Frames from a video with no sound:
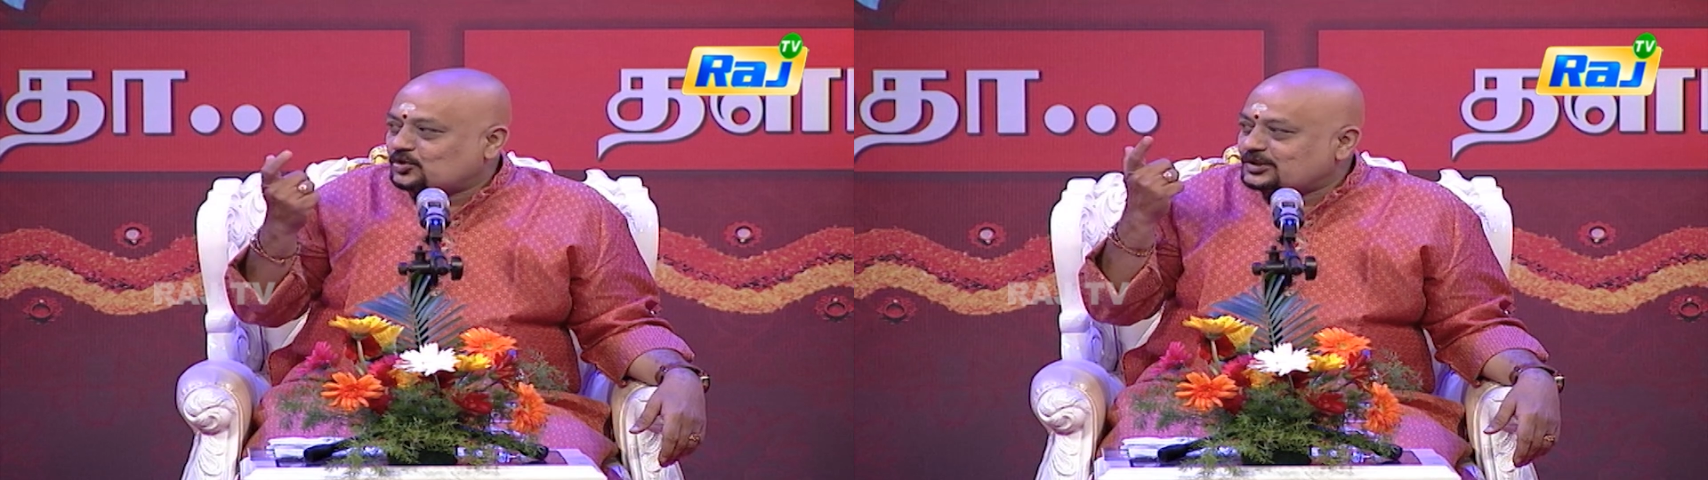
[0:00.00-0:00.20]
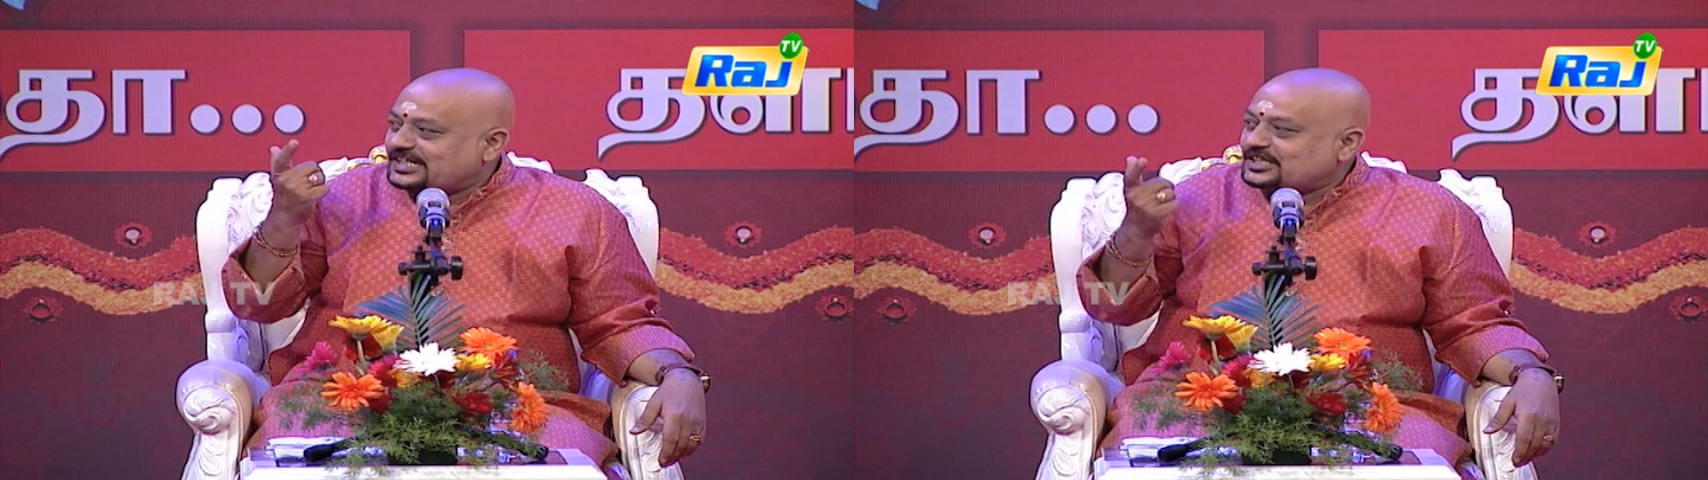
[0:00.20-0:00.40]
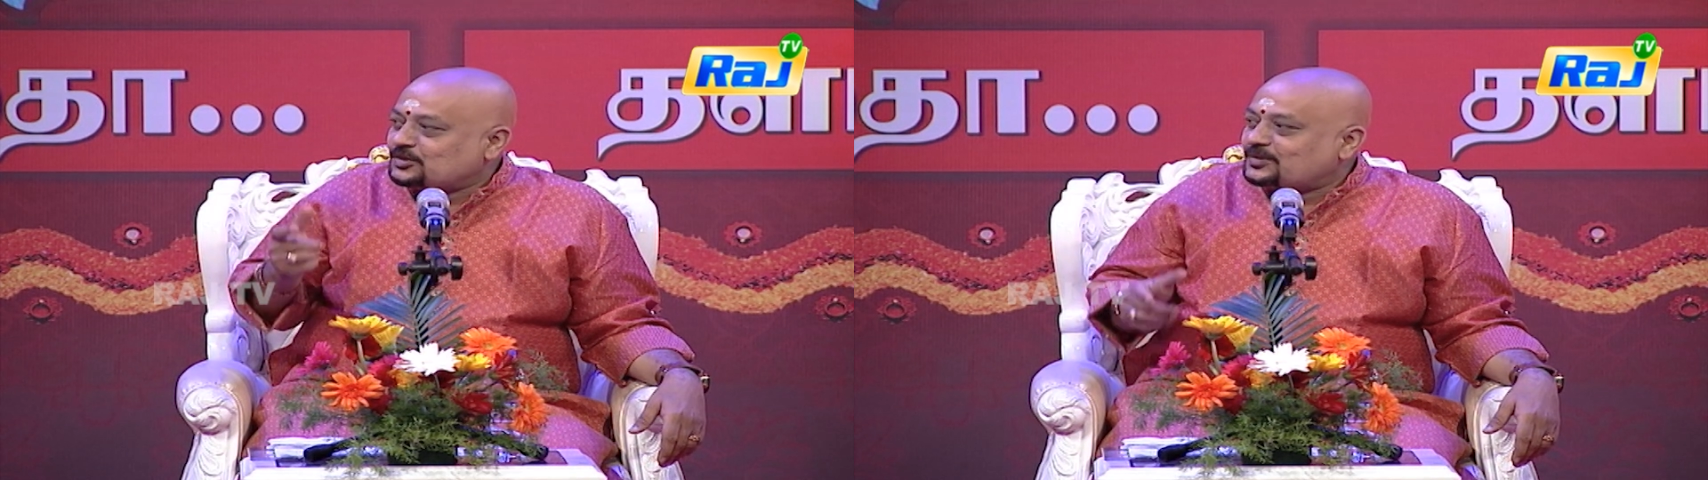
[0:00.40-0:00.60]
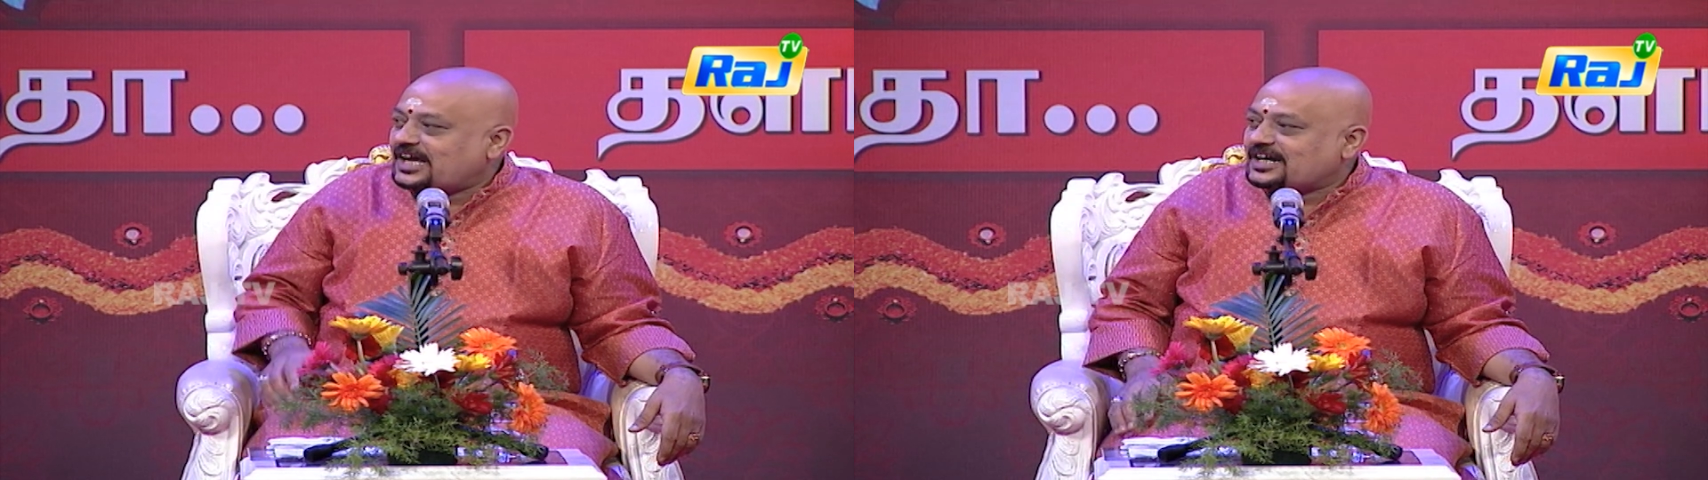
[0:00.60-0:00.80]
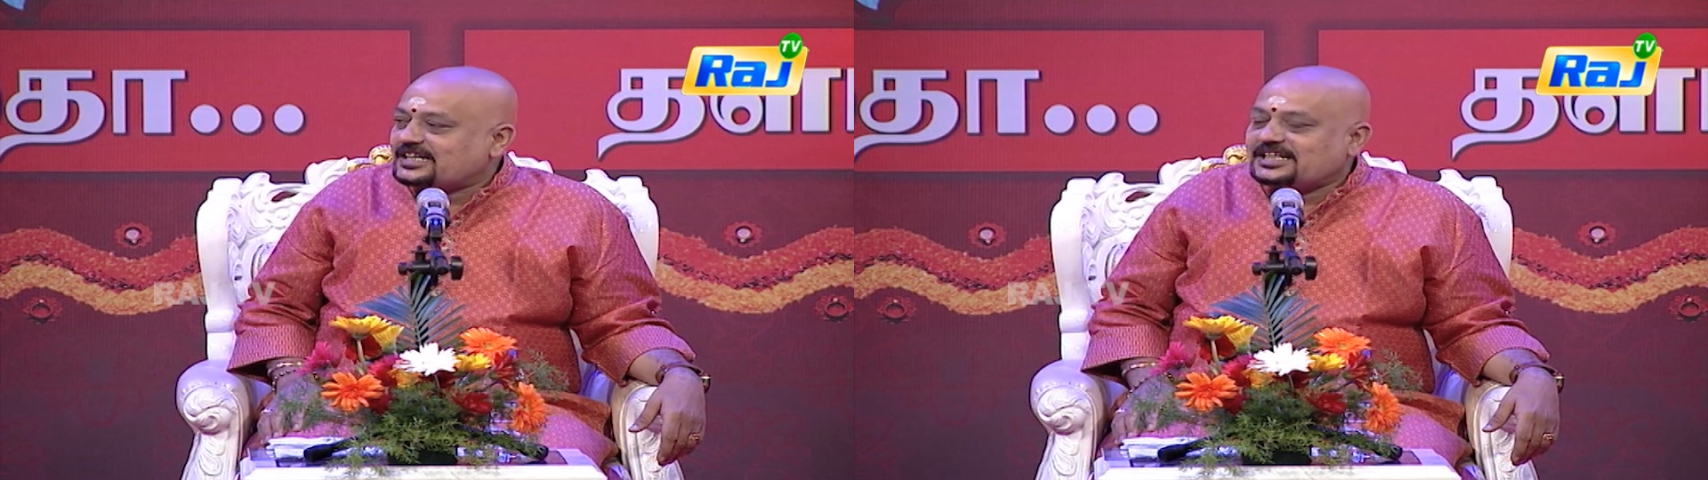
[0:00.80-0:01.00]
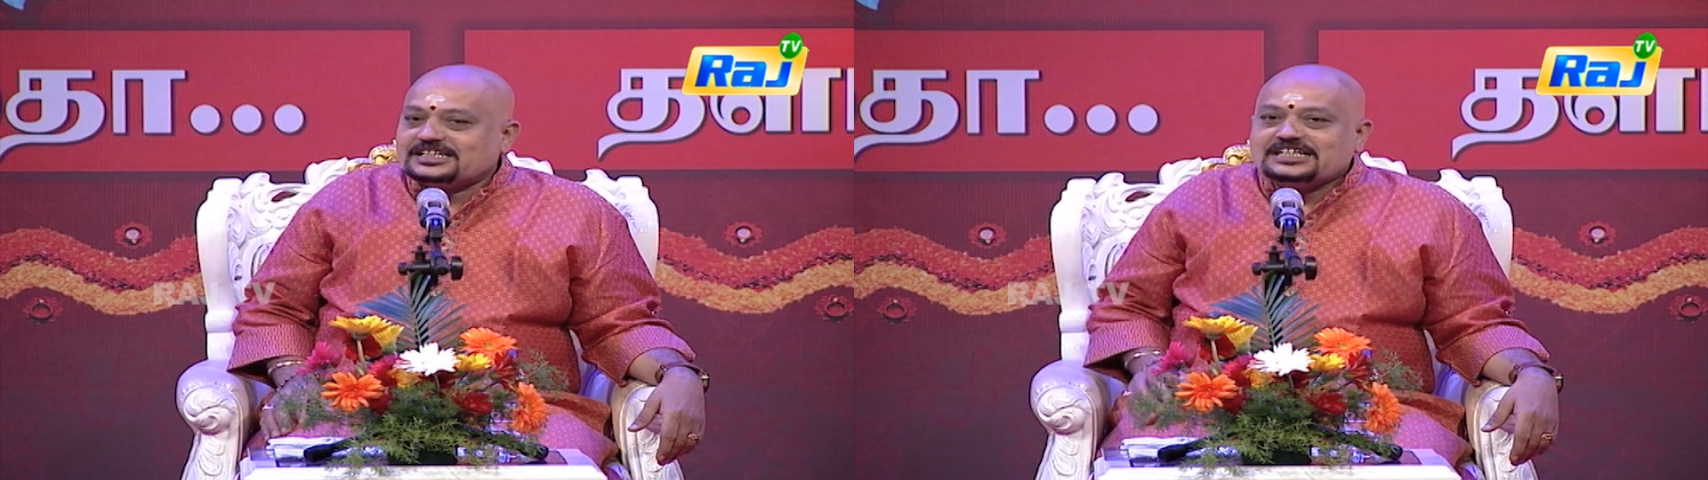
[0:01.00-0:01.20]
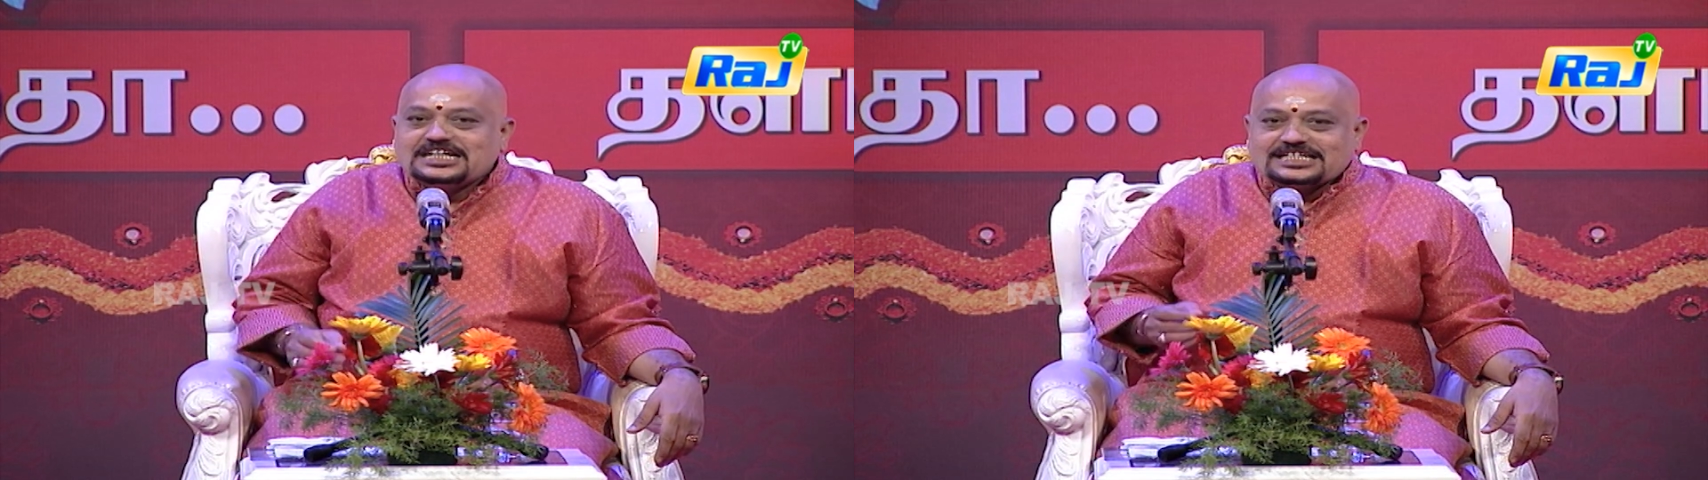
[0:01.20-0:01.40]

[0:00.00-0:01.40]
போது கிறித்துவனாக இரு